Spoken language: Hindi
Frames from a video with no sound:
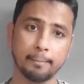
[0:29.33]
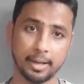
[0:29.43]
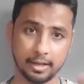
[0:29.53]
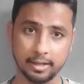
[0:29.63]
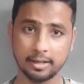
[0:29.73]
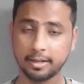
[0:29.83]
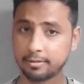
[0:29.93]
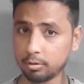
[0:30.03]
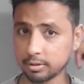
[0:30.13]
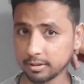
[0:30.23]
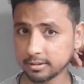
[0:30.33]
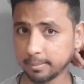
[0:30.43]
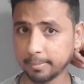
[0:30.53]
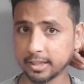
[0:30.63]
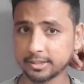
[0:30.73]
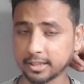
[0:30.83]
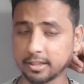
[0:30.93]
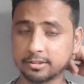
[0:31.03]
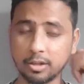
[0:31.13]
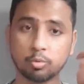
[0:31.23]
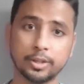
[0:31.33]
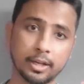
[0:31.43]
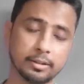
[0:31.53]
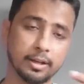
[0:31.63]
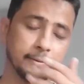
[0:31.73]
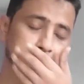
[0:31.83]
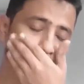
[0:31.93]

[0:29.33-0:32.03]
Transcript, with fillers: पहले कैसा होता था जब मैंने चैनल चालू किया था